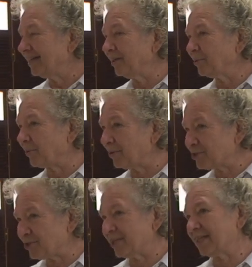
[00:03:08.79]
Eu
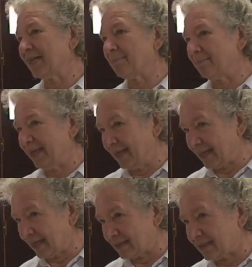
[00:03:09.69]
gosto de
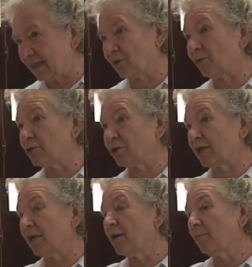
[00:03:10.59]
Timbiras, eu gosto
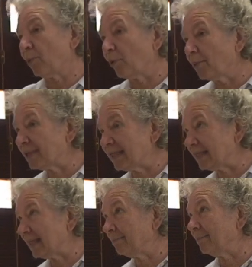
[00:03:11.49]
de povo de
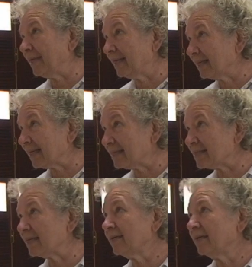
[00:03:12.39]

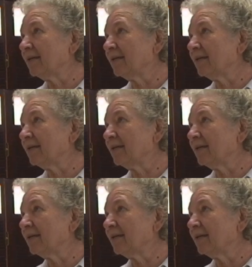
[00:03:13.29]
Timbiras